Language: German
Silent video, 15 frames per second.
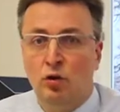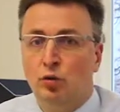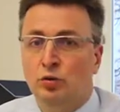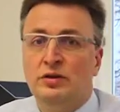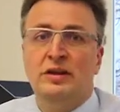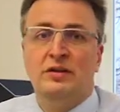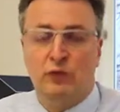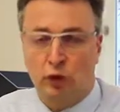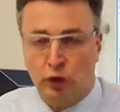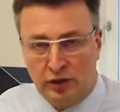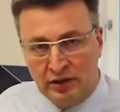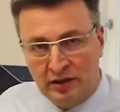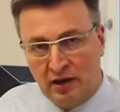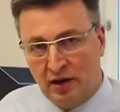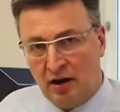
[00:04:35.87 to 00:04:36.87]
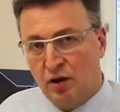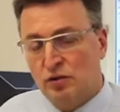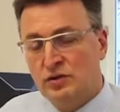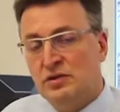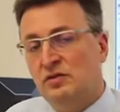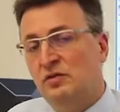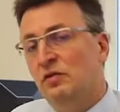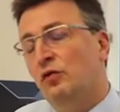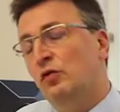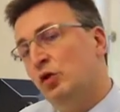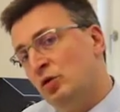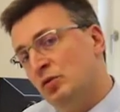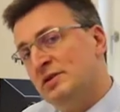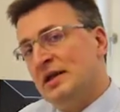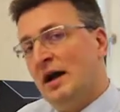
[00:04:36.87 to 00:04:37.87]
und den Folgen daraus
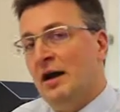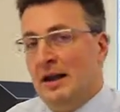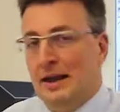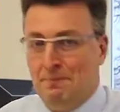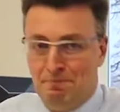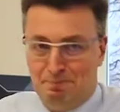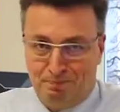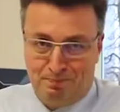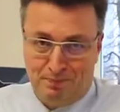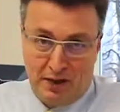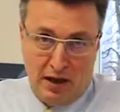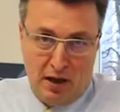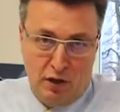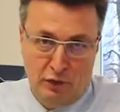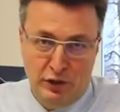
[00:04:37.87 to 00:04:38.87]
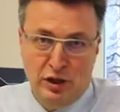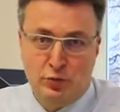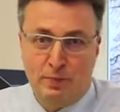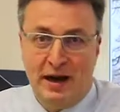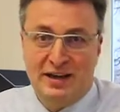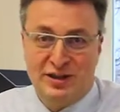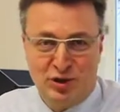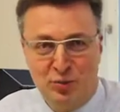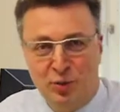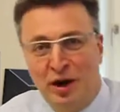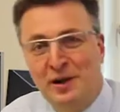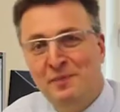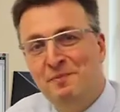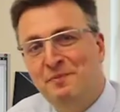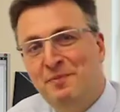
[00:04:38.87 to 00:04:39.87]
für uns alle. Viel Spaß schon
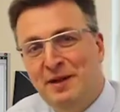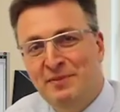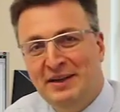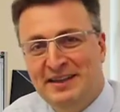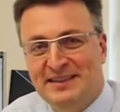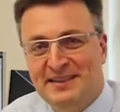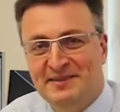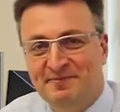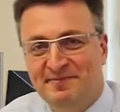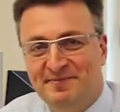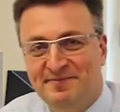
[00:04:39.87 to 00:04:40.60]
mal beim Lesen.